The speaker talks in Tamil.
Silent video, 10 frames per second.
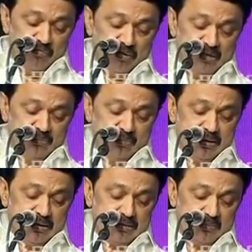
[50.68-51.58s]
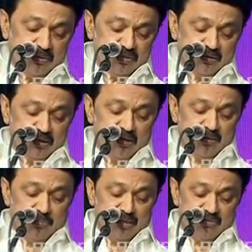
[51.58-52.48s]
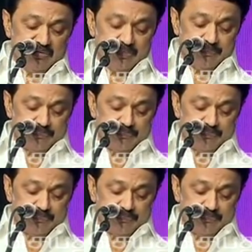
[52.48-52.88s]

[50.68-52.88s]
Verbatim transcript: வட அமெரிக்க தமிழ்ச்சங்கங்களின் பேரவை